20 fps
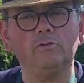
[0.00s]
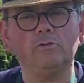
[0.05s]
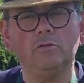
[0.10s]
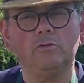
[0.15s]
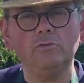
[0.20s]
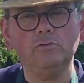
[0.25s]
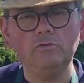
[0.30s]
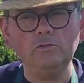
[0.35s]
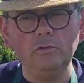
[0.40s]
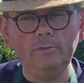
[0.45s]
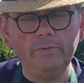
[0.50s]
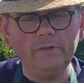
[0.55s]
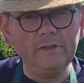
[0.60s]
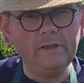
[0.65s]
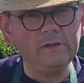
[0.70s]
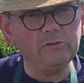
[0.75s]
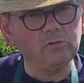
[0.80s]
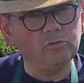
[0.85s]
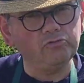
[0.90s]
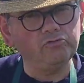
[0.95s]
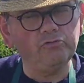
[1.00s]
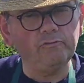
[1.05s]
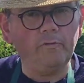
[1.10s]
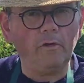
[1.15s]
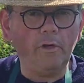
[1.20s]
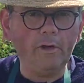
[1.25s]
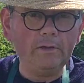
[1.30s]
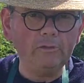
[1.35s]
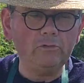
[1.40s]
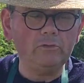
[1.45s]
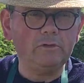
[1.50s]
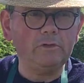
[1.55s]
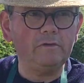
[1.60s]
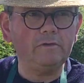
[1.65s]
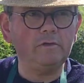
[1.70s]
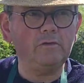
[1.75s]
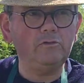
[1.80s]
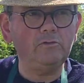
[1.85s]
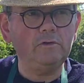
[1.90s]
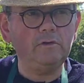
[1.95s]
entendu de biner trop souvent et
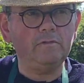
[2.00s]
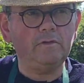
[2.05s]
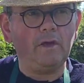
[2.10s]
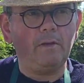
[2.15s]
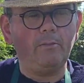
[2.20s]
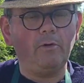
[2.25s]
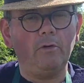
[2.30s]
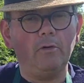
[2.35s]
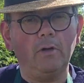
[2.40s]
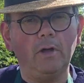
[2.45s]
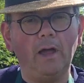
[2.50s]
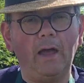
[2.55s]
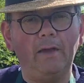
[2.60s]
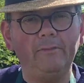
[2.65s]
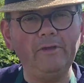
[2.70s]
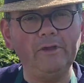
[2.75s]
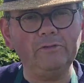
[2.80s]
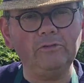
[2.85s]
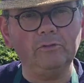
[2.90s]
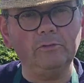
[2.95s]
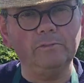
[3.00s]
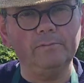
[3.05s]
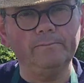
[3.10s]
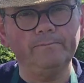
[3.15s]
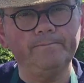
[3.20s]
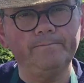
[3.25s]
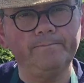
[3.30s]
d'utiliser du désherbant. A bientôt